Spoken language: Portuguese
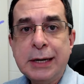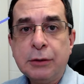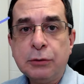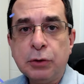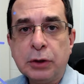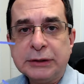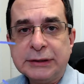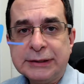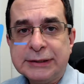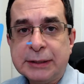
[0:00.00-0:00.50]

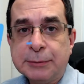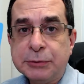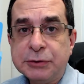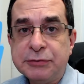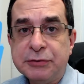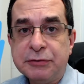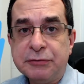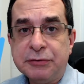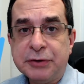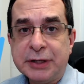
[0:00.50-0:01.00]
Nós
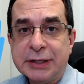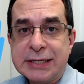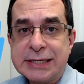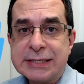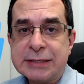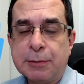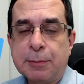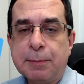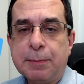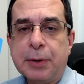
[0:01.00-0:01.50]
estamos vivendo em
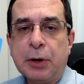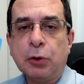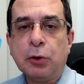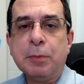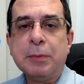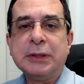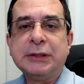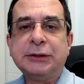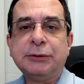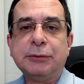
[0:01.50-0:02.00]
São
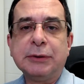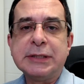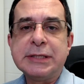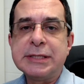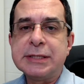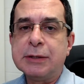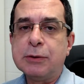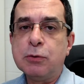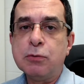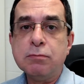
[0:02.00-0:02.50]
Paulo uma
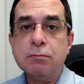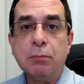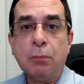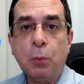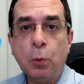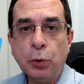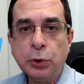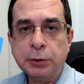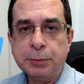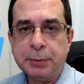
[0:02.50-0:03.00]
situação
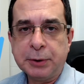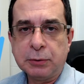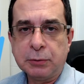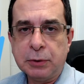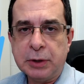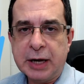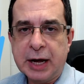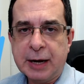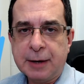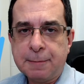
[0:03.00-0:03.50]
muito
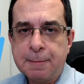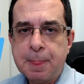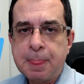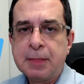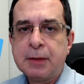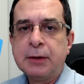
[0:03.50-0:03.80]
peculiar.